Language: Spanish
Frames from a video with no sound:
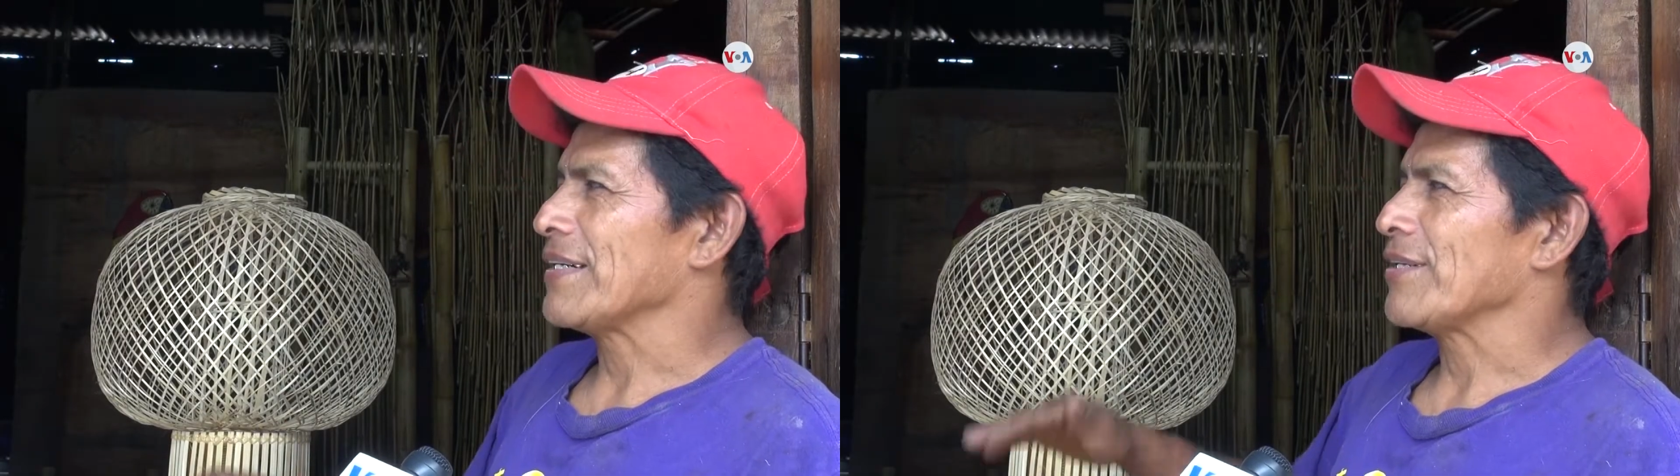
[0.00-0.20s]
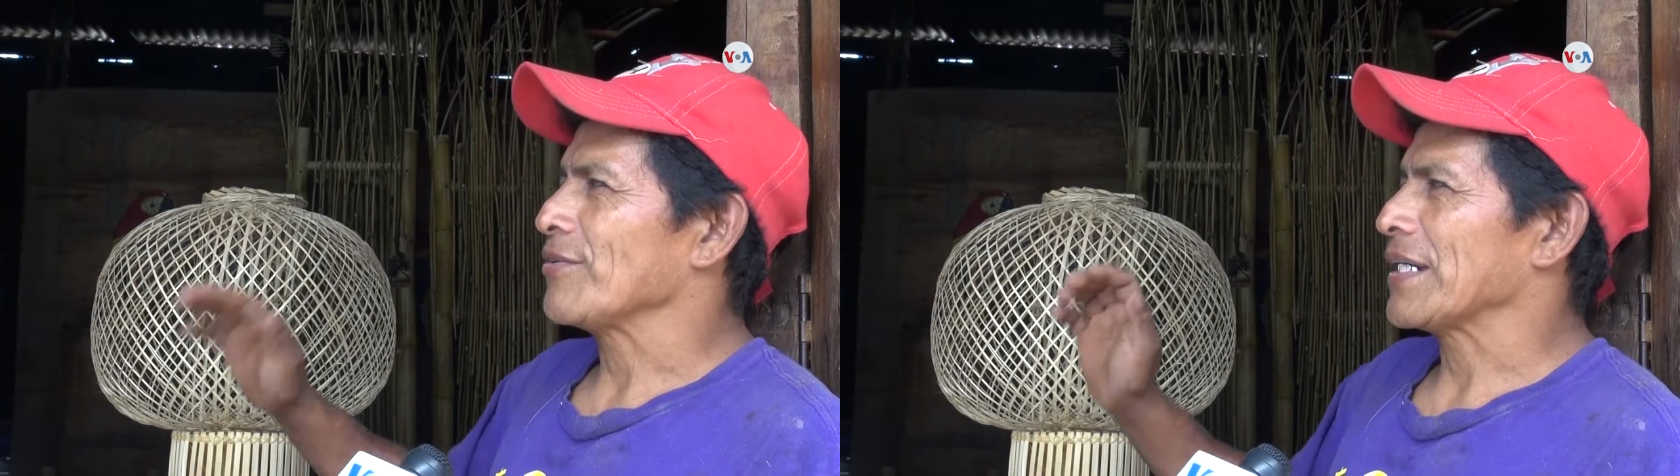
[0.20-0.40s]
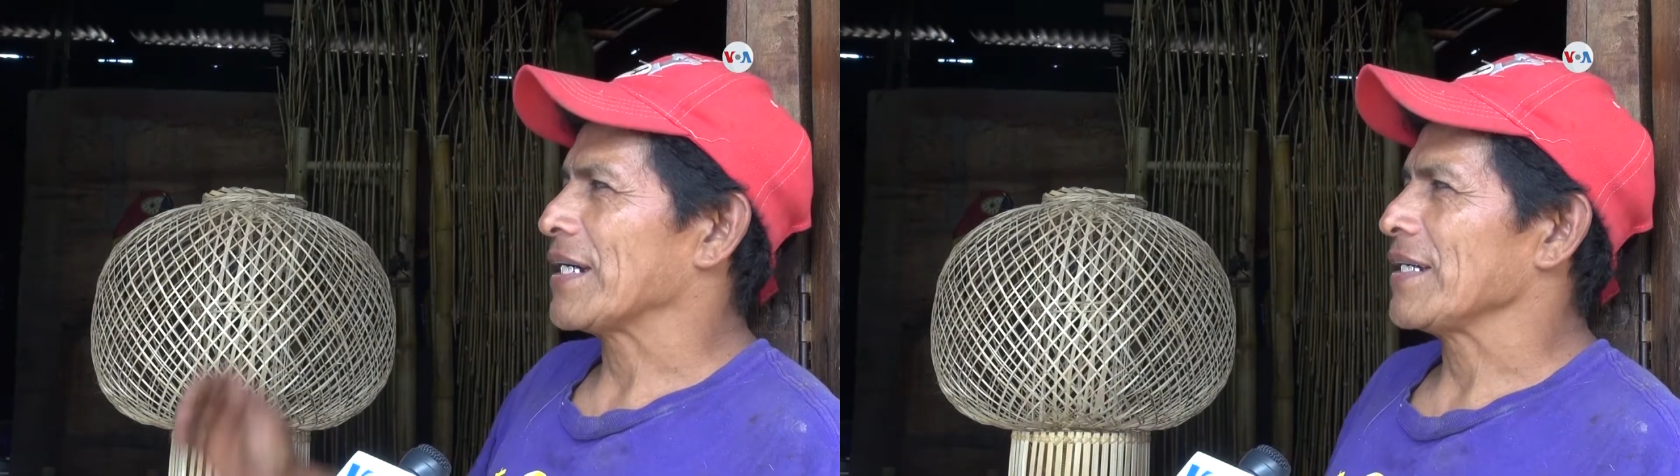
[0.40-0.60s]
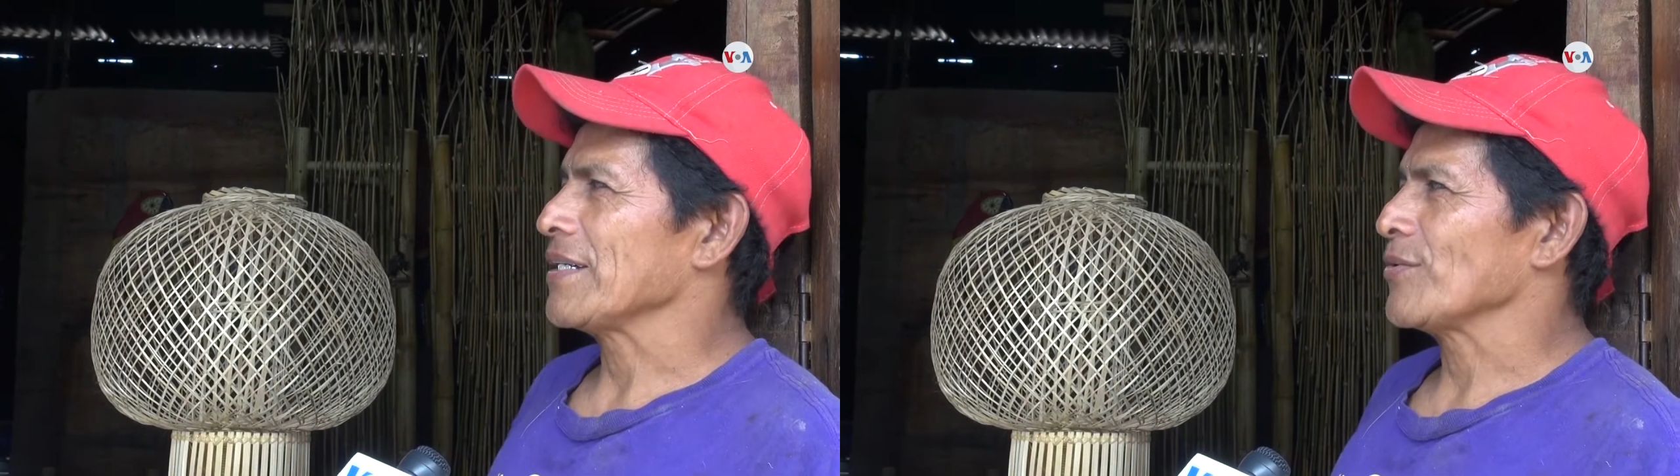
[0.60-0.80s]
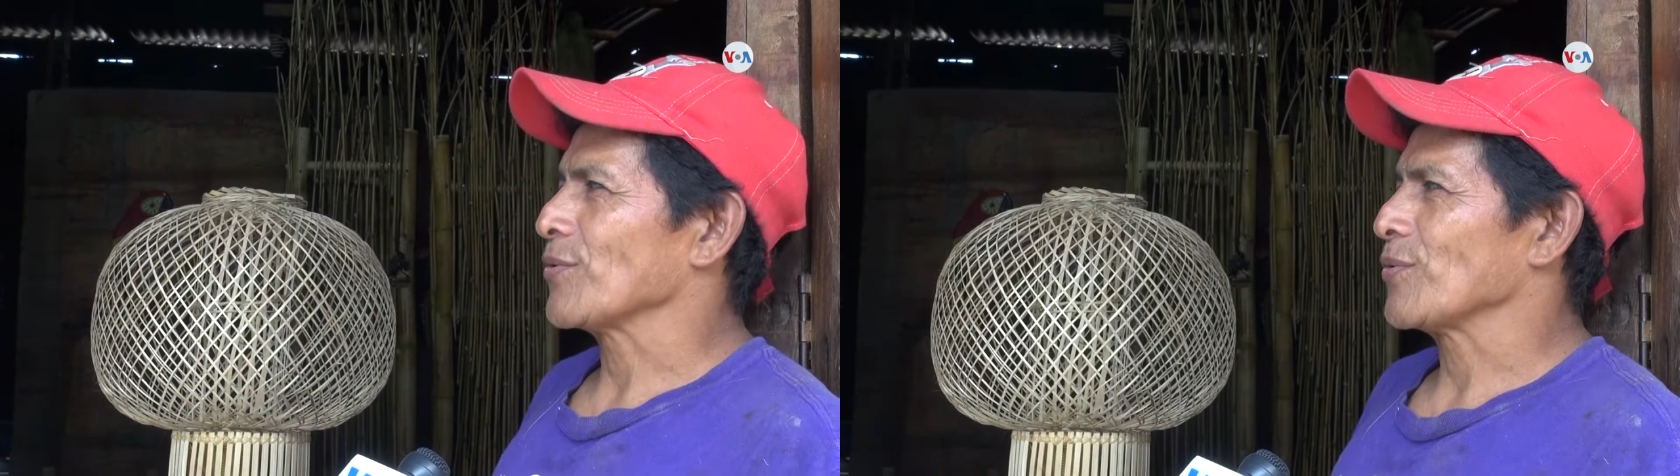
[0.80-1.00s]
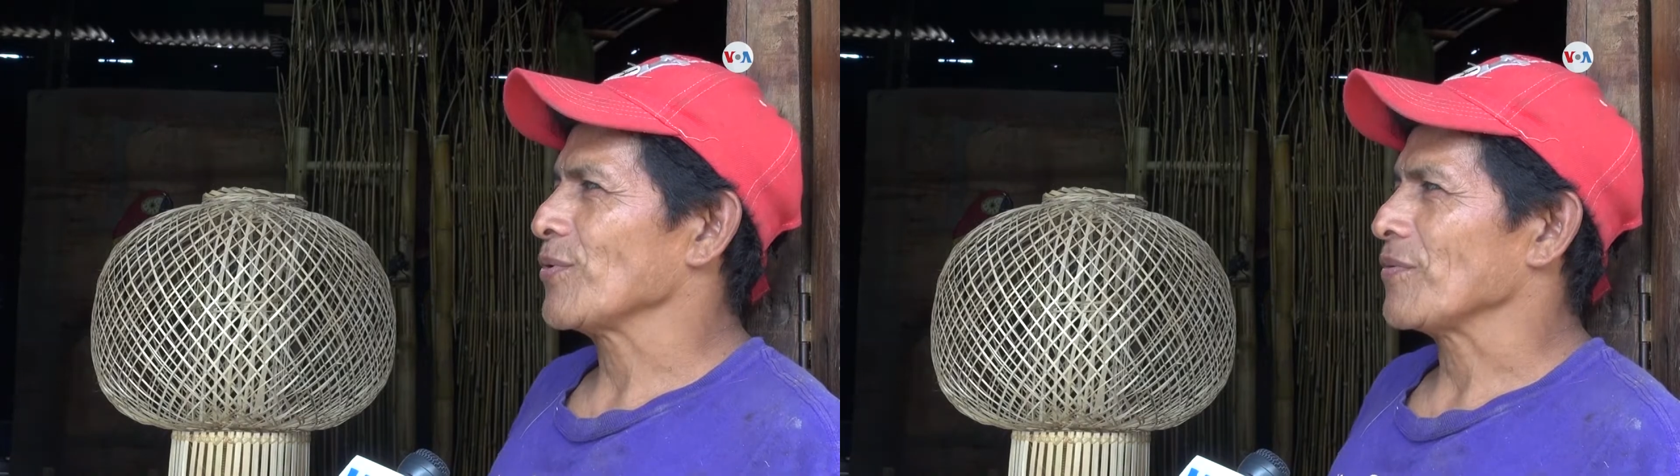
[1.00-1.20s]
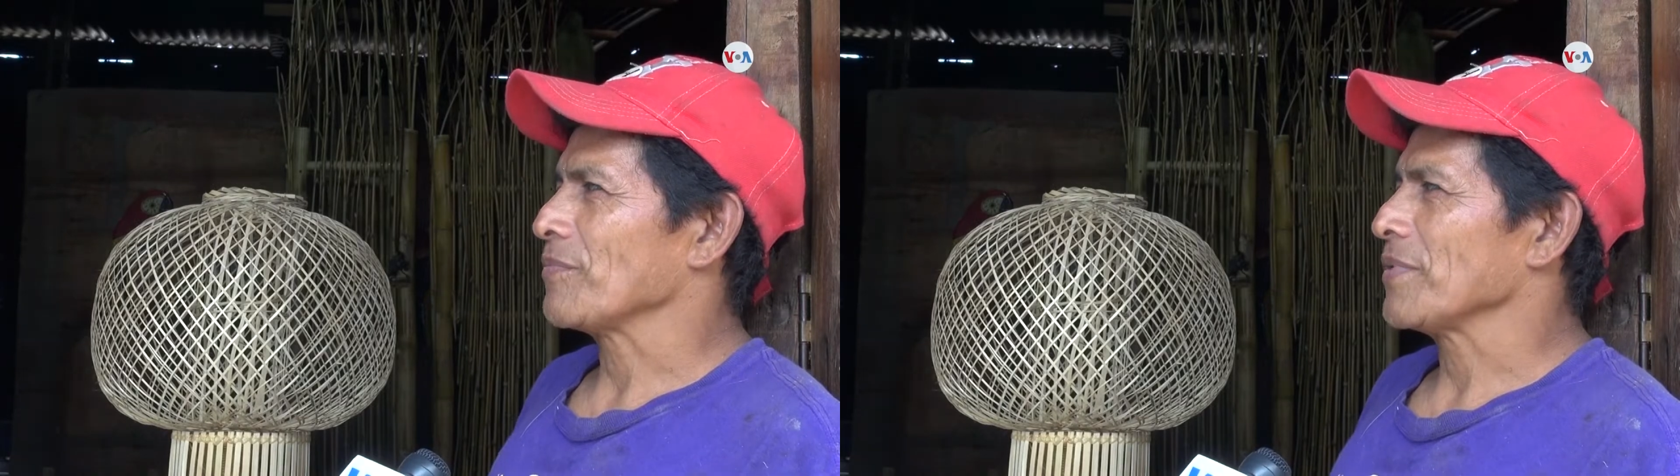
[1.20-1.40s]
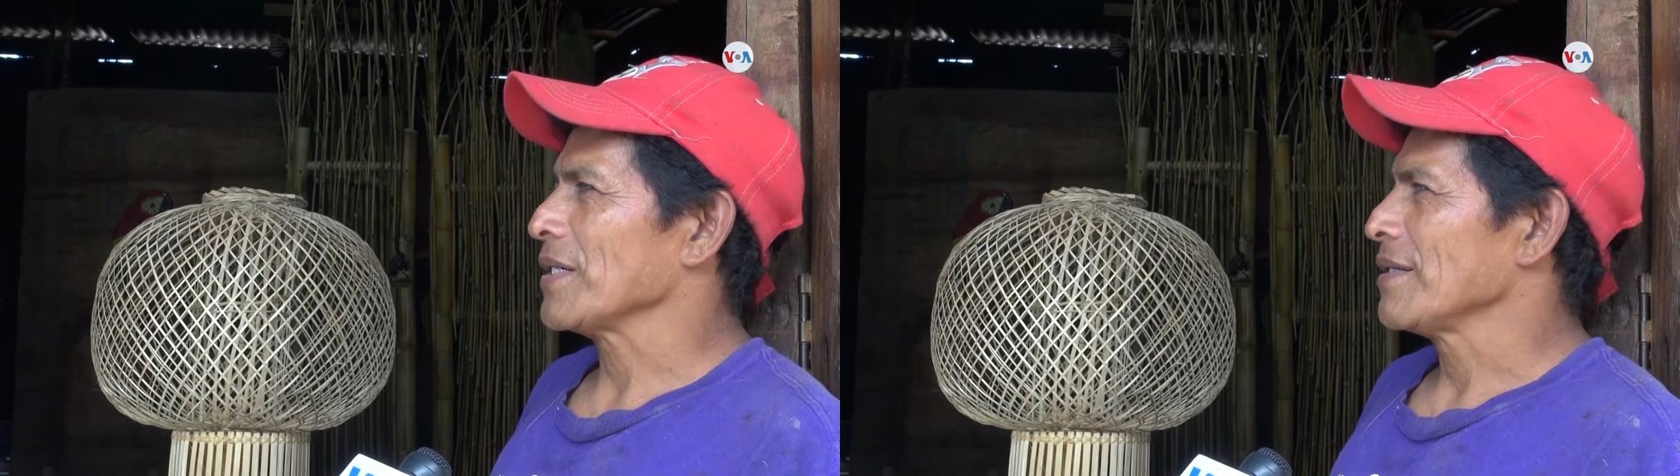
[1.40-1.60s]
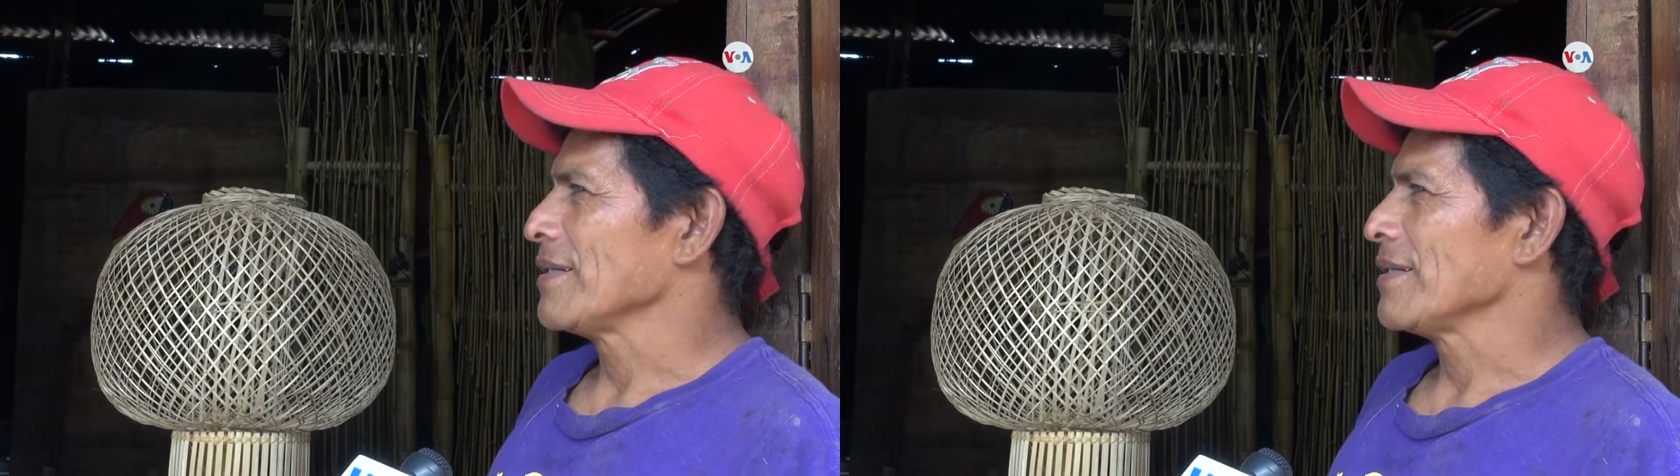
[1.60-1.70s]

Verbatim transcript: venido decayendo todo. Pues.